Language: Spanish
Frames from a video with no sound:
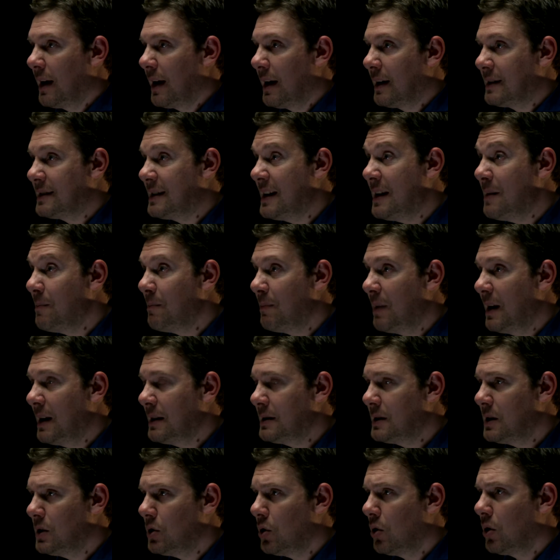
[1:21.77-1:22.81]
simple,
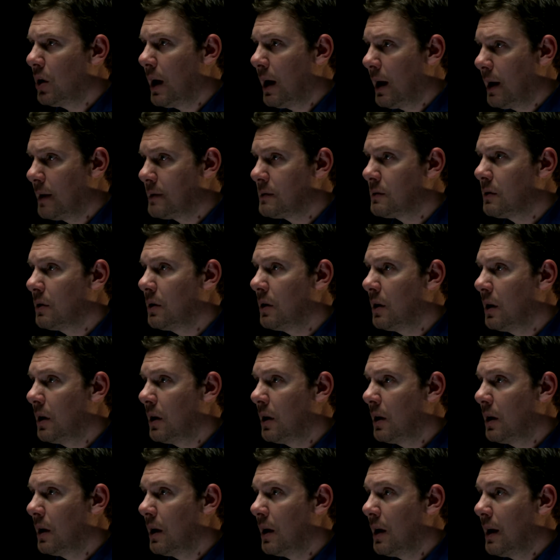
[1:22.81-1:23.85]
sino que es
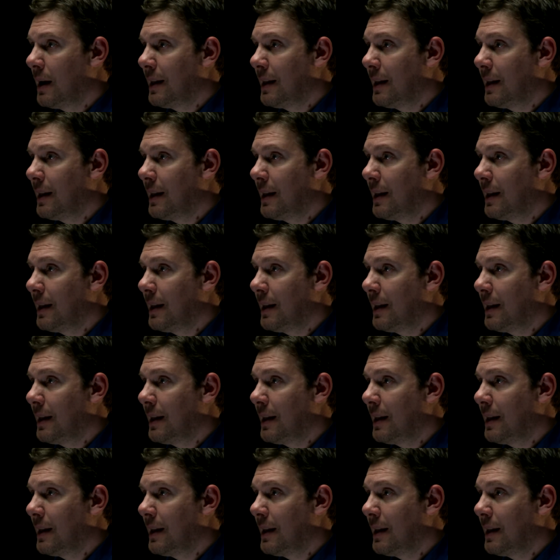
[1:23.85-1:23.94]
eh,